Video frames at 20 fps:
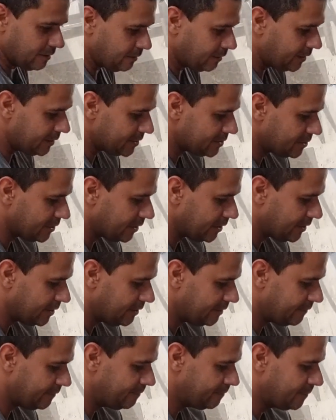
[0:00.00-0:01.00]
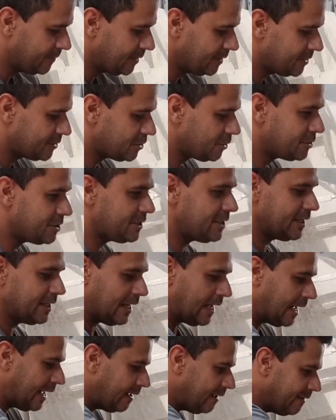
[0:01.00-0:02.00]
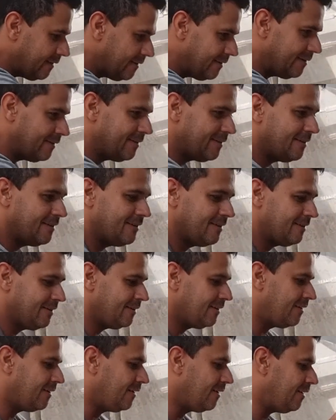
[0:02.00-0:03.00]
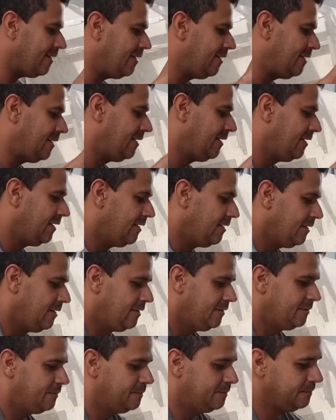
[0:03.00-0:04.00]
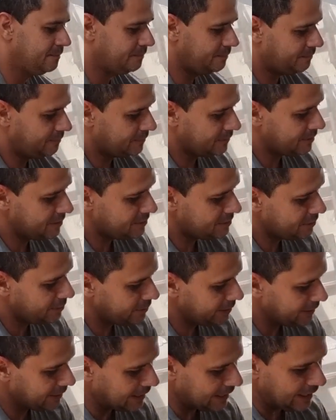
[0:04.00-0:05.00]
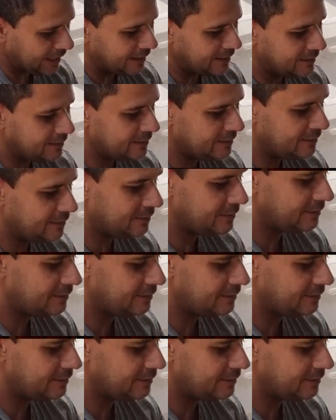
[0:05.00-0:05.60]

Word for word: Olha só. Se eu desligar, ó... E se eu ligar...